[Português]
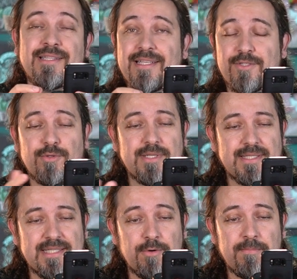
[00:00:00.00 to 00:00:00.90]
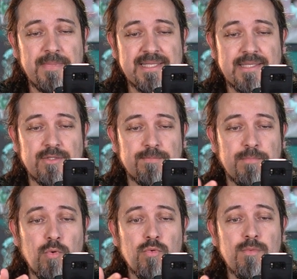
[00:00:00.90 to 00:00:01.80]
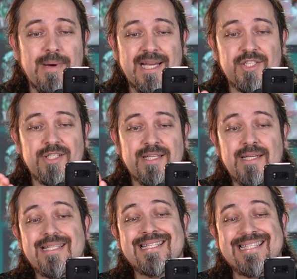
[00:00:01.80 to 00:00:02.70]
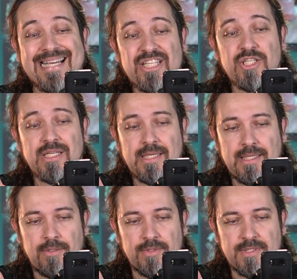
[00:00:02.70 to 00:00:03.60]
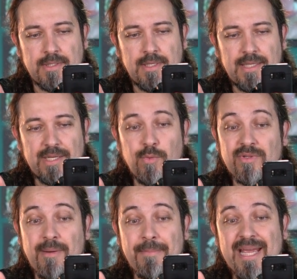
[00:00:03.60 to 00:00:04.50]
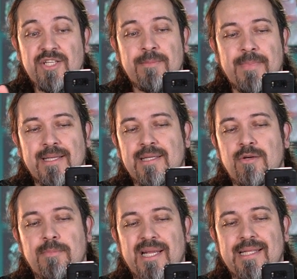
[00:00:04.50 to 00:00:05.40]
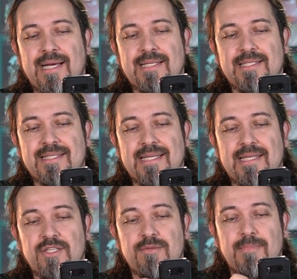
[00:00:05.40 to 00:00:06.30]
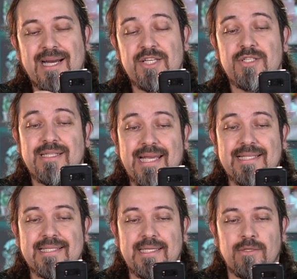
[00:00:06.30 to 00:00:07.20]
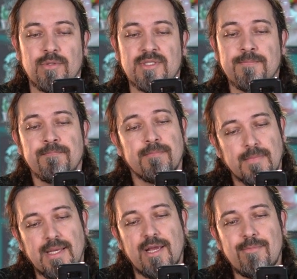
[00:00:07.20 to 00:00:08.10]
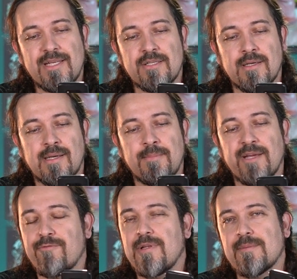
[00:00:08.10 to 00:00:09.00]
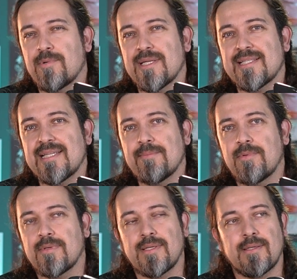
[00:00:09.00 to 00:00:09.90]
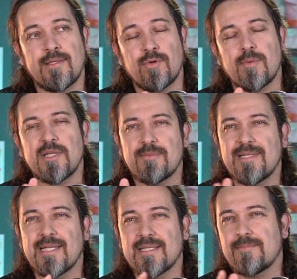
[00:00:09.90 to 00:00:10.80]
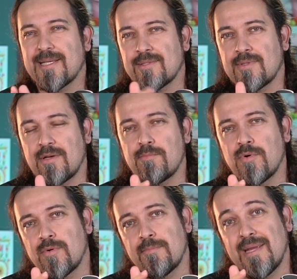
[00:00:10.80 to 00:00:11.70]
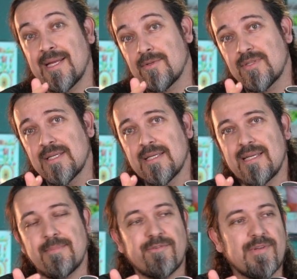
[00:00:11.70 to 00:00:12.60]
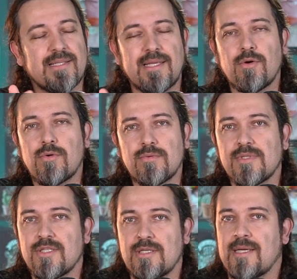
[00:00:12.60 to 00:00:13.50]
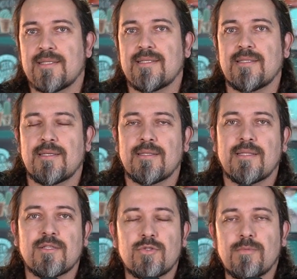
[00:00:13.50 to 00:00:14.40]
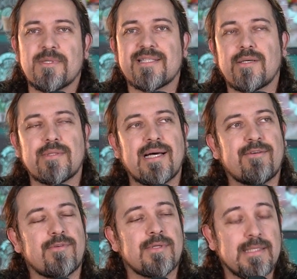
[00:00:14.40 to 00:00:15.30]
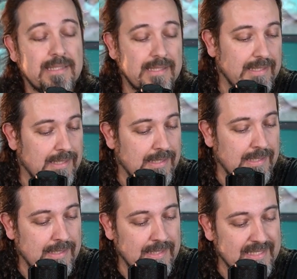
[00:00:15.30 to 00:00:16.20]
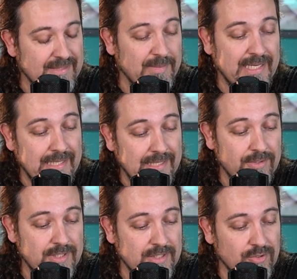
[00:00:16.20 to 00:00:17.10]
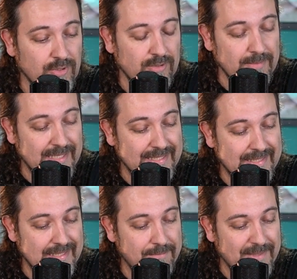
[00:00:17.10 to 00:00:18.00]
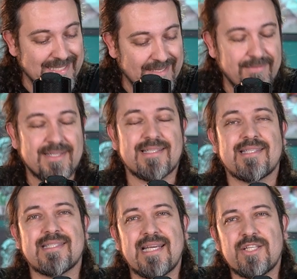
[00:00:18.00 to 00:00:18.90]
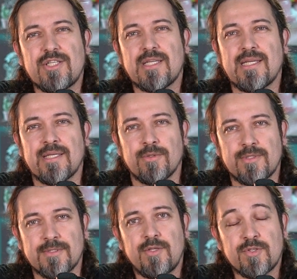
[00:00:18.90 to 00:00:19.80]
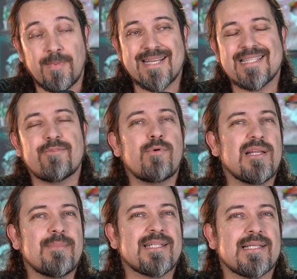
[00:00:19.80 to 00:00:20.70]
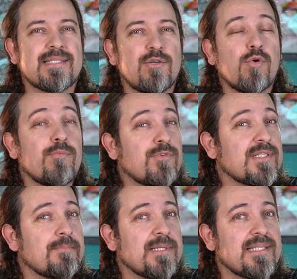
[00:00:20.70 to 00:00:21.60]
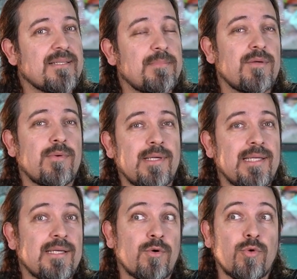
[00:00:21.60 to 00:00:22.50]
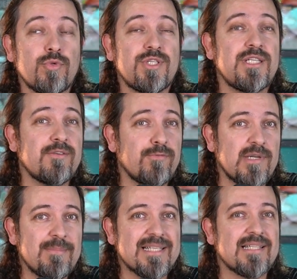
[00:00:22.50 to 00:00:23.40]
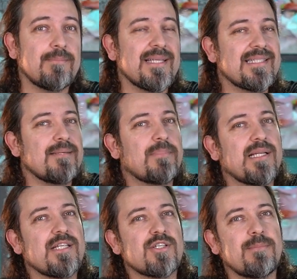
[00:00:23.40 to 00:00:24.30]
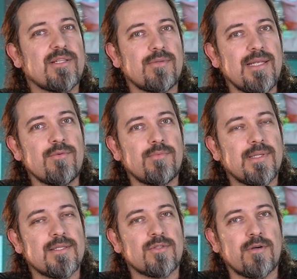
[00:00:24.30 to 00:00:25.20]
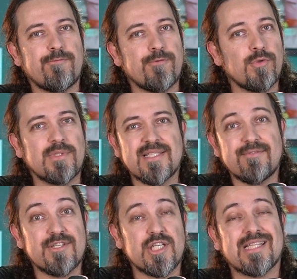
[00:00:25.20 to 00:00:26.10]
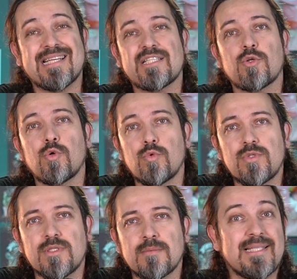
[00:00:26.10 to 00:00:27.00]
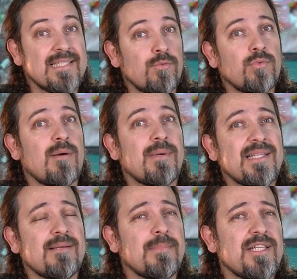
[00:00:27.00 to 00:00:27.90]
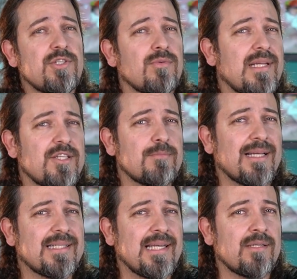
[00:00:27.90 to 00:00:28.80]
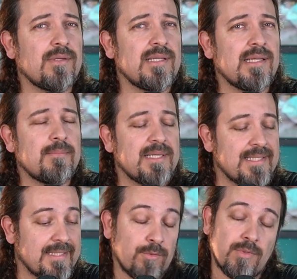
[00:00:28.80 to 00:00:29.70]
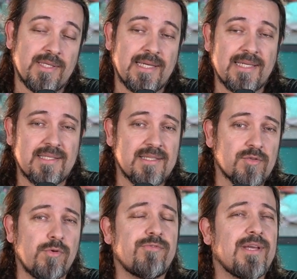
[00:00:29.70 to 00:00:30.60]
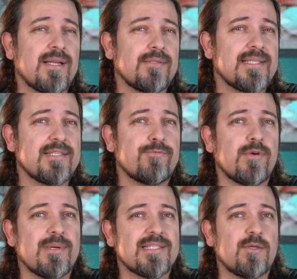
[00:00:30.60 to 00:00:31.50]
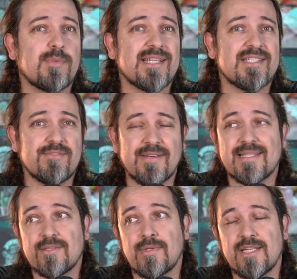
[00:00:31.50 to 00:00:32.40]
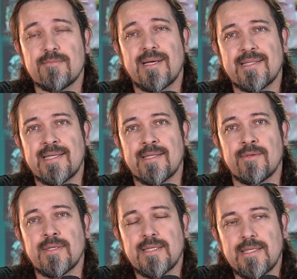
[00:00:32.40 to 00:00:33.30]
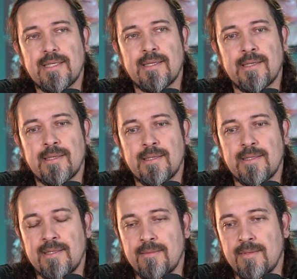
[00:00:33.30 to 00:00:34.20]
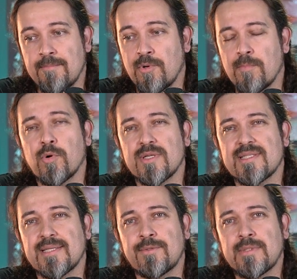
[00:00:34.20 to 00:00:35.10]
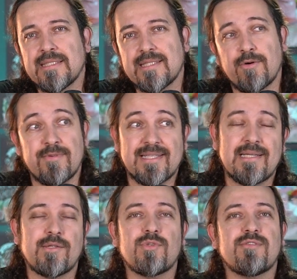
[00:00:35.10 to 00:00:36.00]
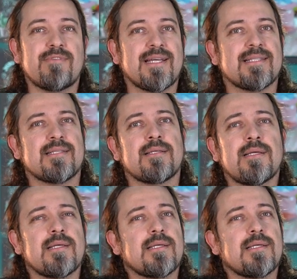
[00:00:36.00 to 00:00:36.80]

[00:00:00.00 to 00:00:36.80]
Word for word: desnutrição, pesando pouco mais de 7 quilos, enquanto a média padrão para a idade seria de mais de 10 quilos. Realmente, a minha filha, por exemplo, que normalmente meninas pesam até um pouco menos, e minha filha tem 11 já, assim, tá, tá super saudável. É, e esse menininho tinha 18 meses e pesava 7 quilos. E os pais davam uma alimentação, como você percebeu aí, crudívora, mas também sem planejamento nenhum, né? Só frutas e vegetais crus. E segundo a mãe, também tinha o leite materno aí, né? Mas as autoridades desconfiaram dessa informação, porque se tivesse o leite materno é, em, em proporção, talvez ele não tivesse